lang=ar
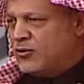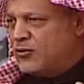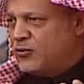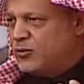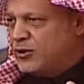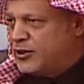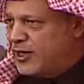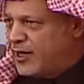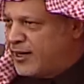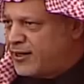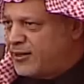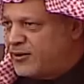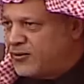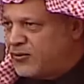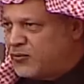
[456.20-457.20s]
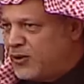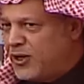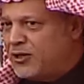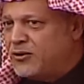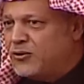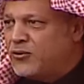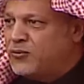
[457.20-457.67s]
الهروب للداخل
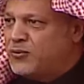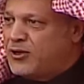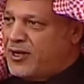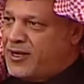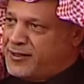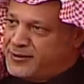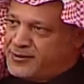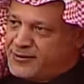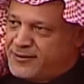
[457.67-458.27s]
وبعض الهروب للخارج